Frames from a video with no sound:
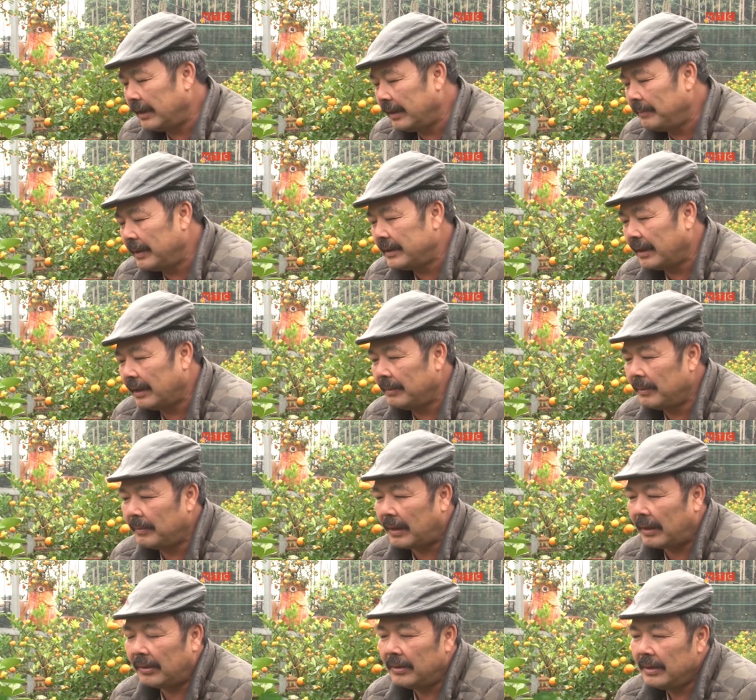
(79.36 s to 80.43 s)
Đến bây giờ
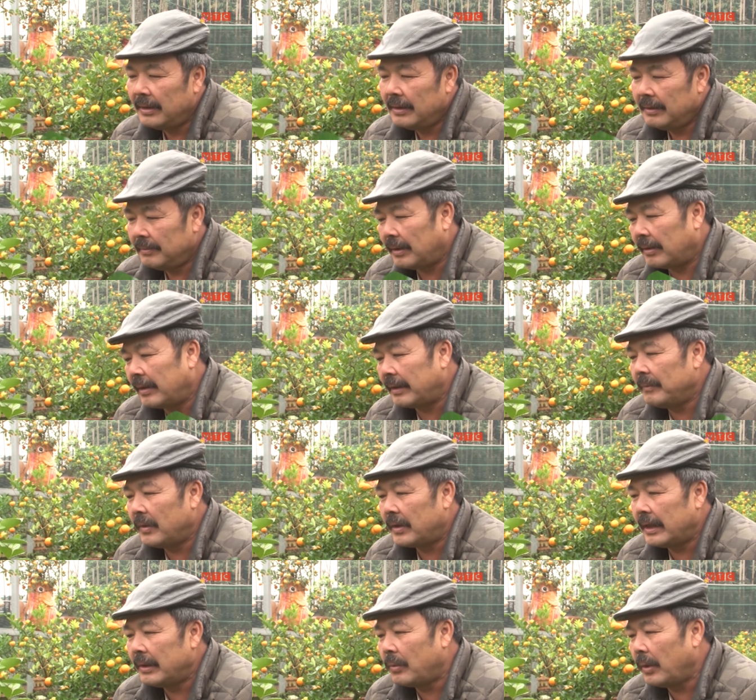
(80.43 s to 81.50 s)
mà bảo bảo đánh
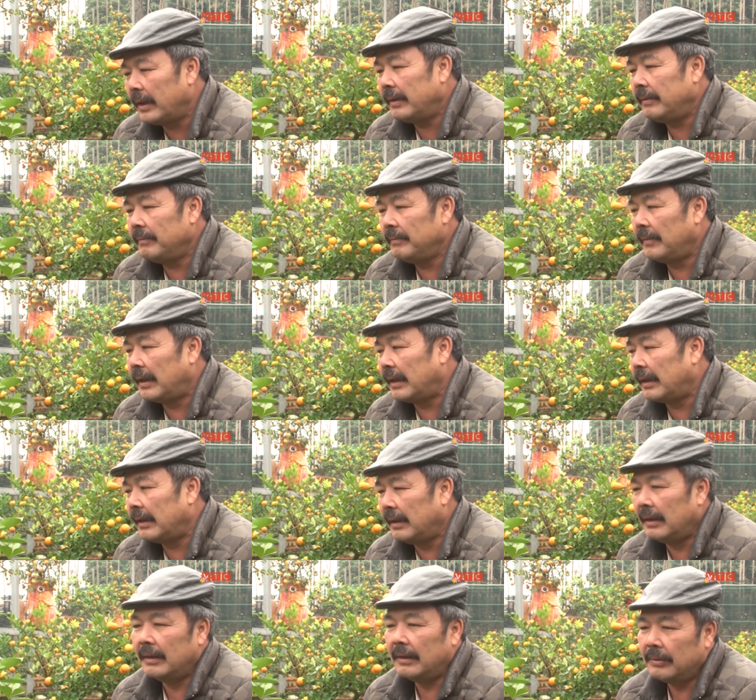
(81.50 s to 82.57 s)
một cây quất mà
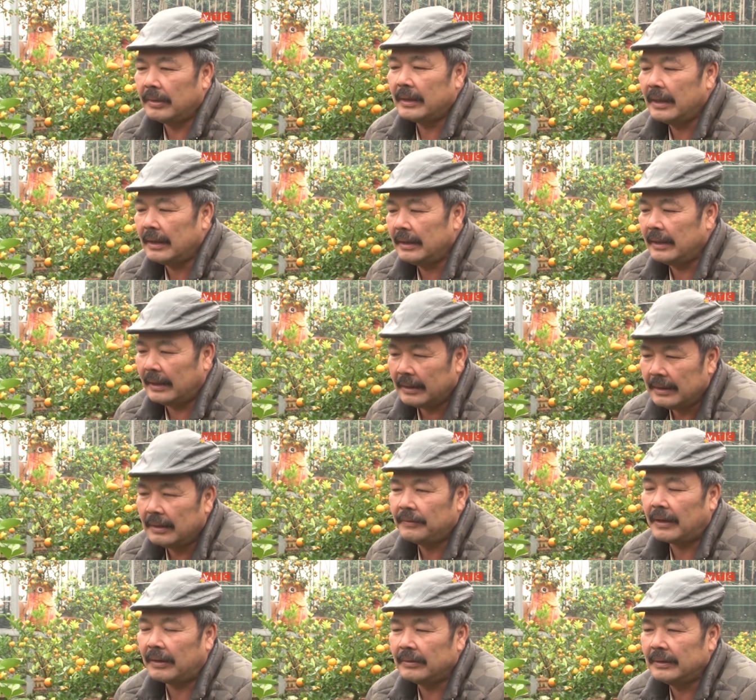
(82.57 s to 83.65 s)
ở ngoài đất để
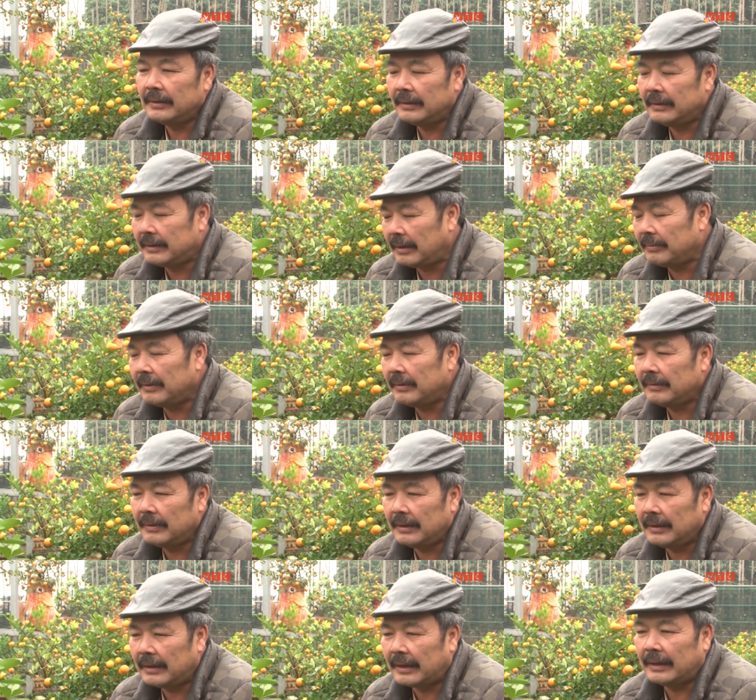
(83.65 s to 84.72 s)
đưa vào như
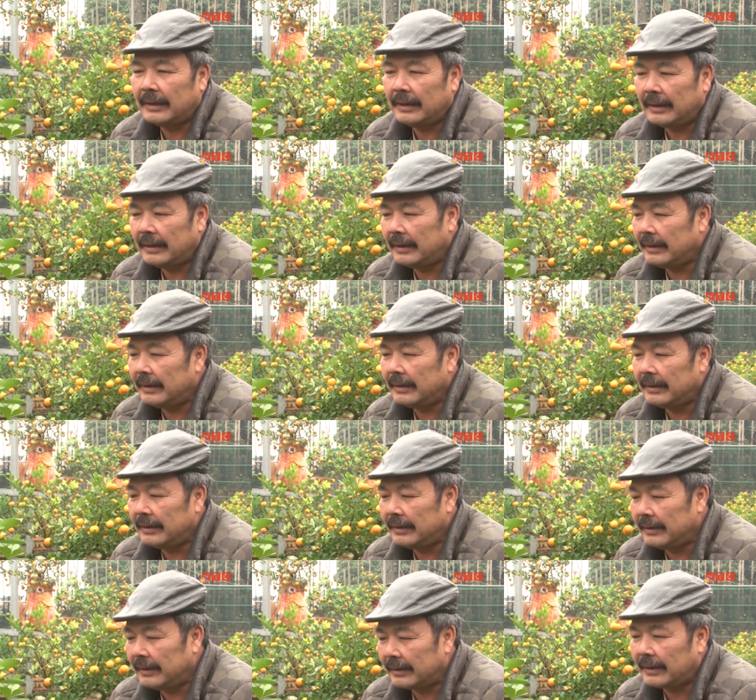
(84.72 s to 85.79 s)
trong này để
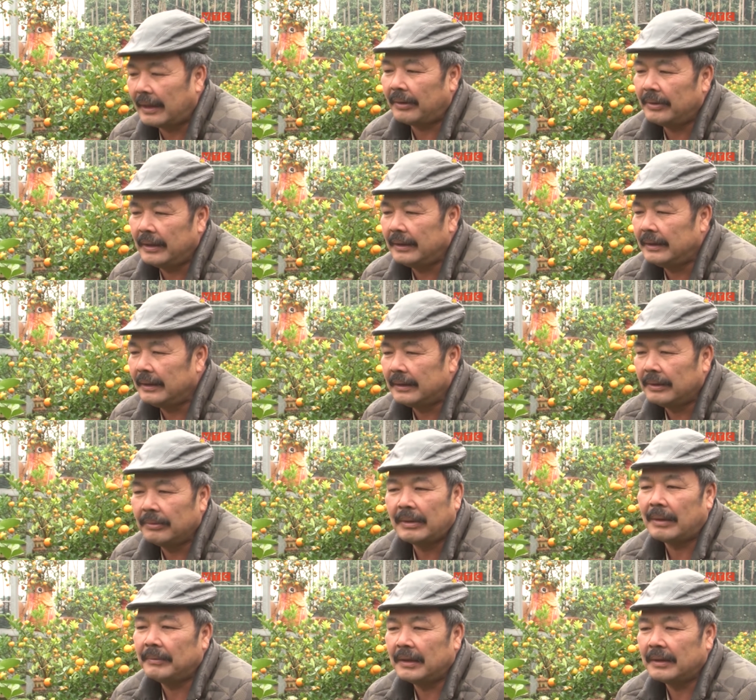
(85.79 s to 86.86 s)
để tạo lên thì
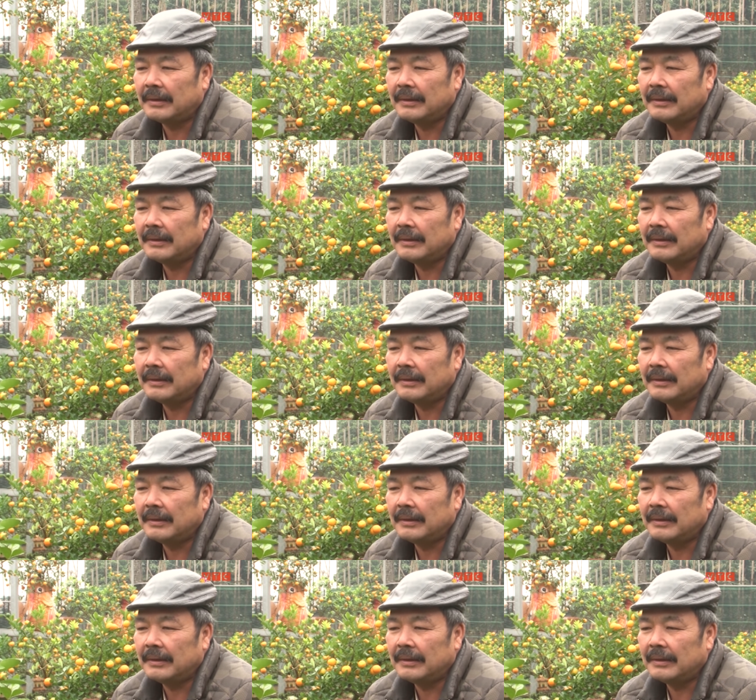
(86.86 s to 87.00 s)
không làm được